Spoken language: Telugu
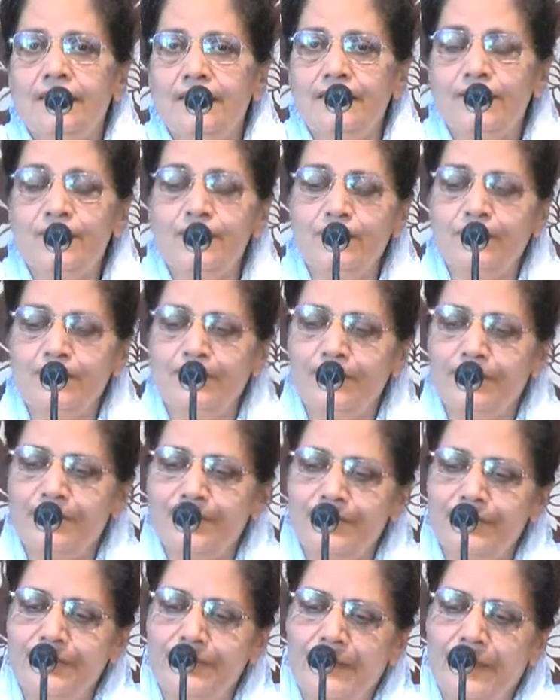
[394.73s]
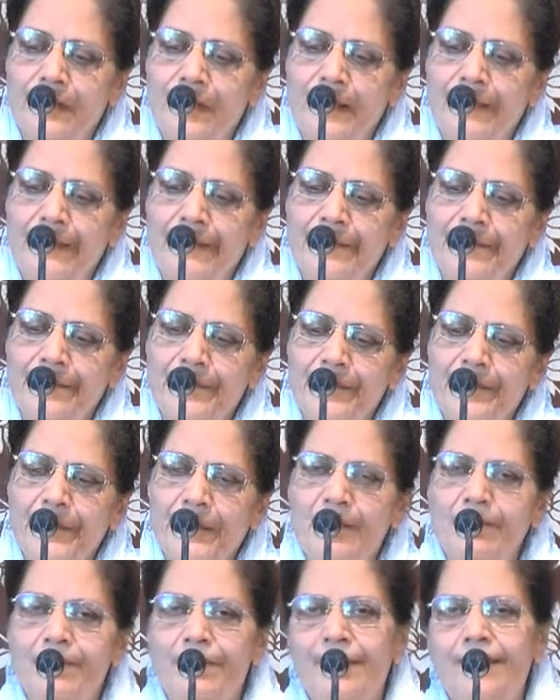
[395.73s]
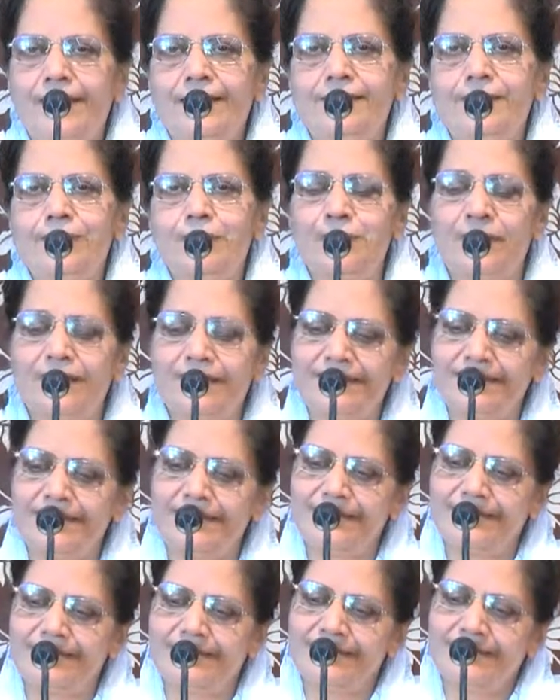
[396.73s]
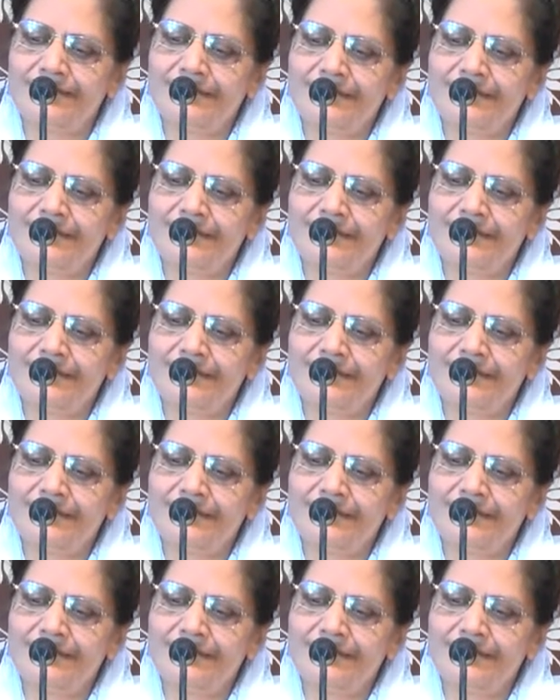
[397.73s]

యేసు ప్రభు మరియను మార్తను